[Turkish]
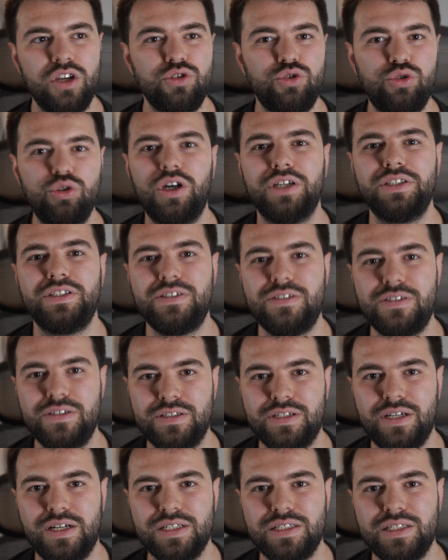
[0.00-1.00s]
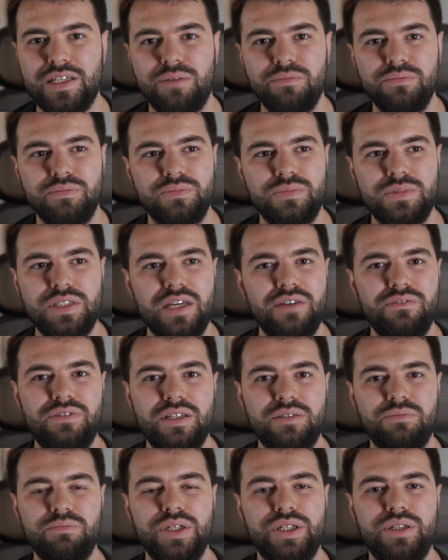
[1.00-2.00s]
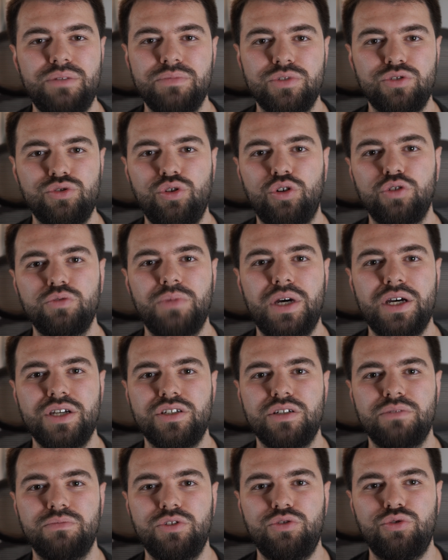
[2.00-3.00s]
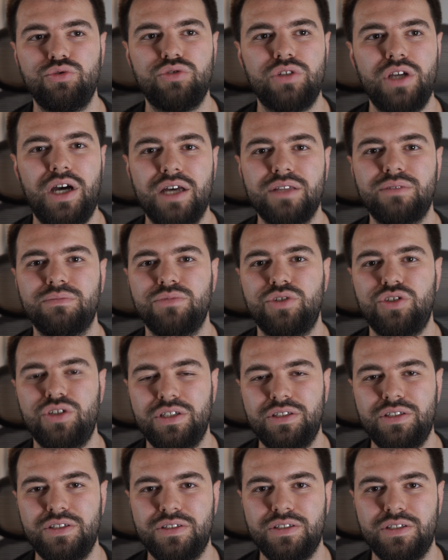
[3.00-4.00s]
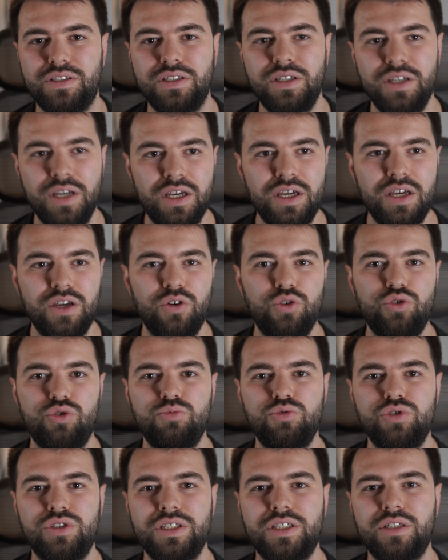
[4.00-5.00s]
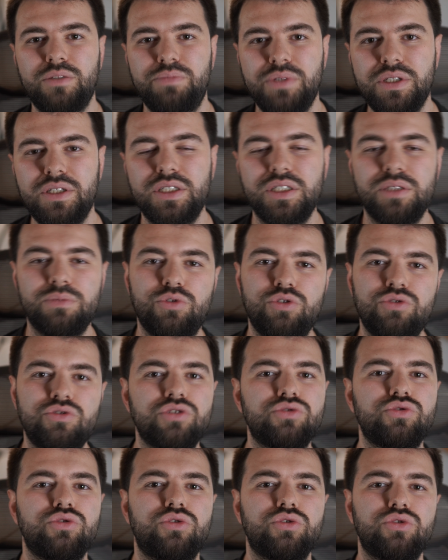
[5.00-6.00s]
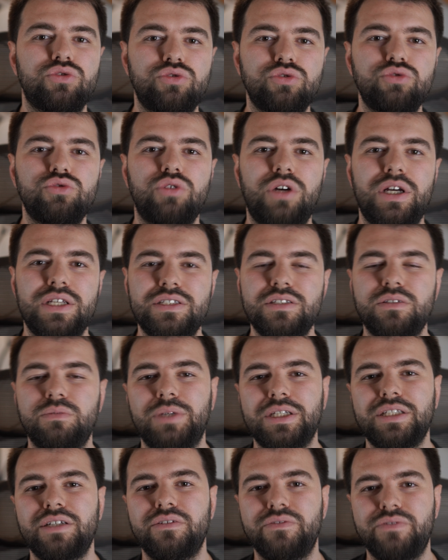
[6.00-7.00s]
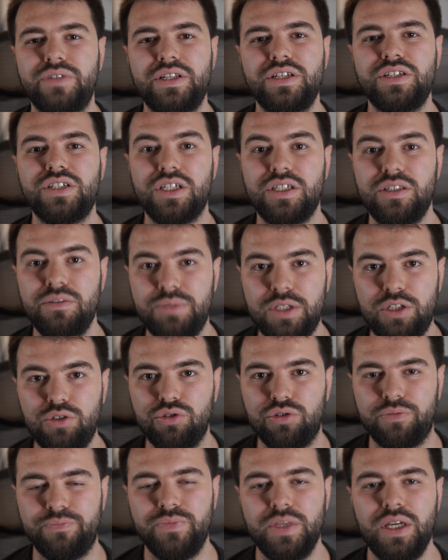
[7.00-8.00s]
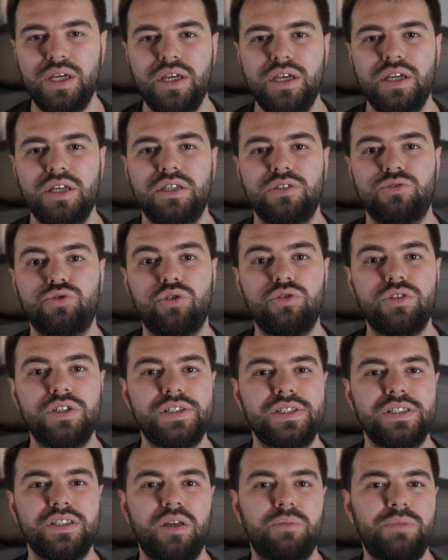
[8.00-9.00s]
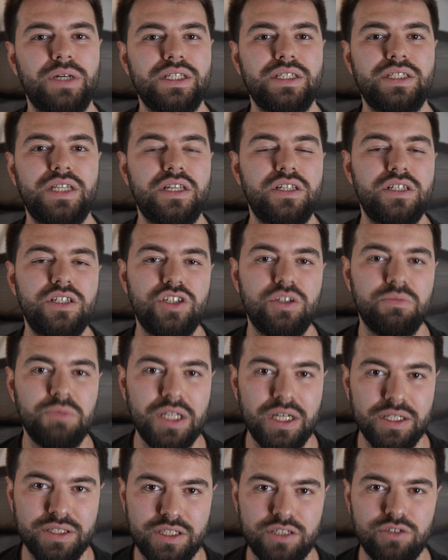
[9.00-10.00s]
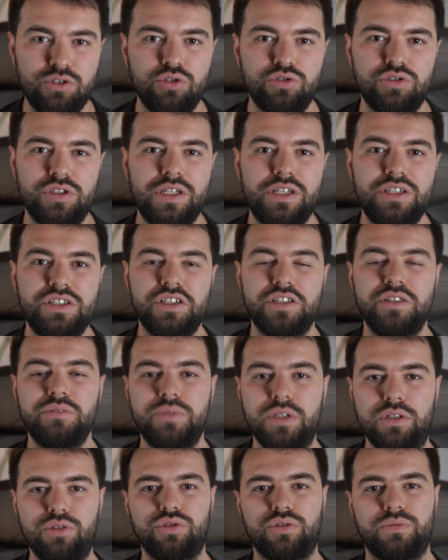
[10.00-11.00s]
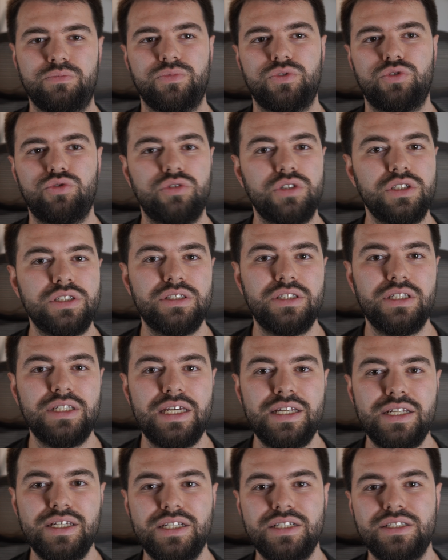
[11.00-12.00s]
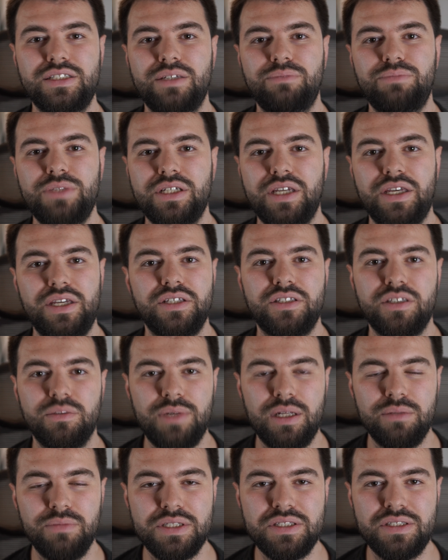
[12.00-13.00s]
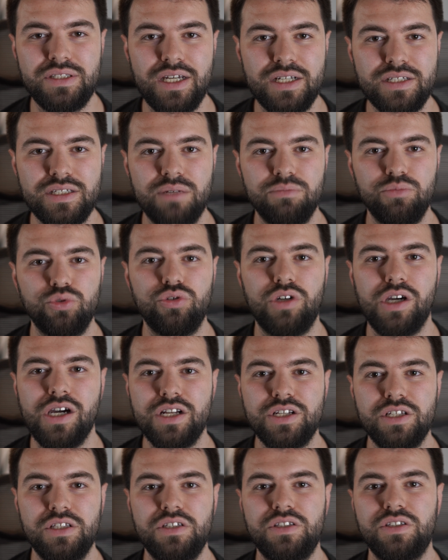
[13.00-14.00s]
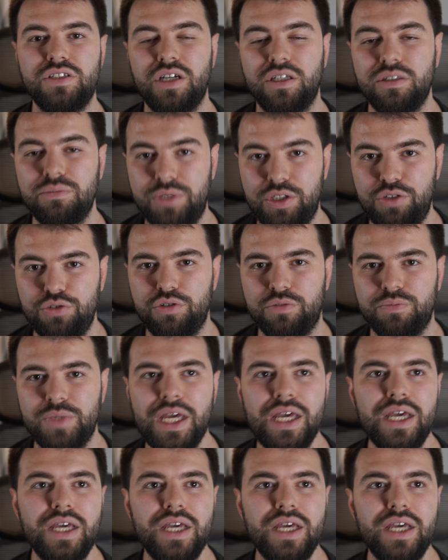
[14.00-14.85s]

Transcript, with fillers: Şu an işsiz kalsam devlet benim son maaşımın %67'sini önümüzdeki bir yıl boyunca sorgusuz sualsiz bana vereceğini biliyorum. Sonrasında bana yeni iş imkanları göstereceğini biliyorum. Sonrasında gerekirse bir eğitim almak istersen bunu karşılayacağını biliyorum.